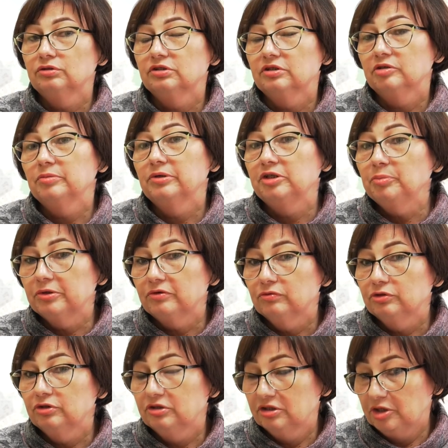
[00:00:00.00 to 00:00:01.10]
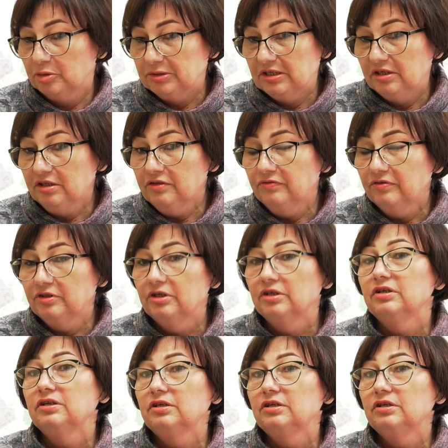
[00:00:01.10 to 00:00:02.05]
есть как бы они проводят это обследование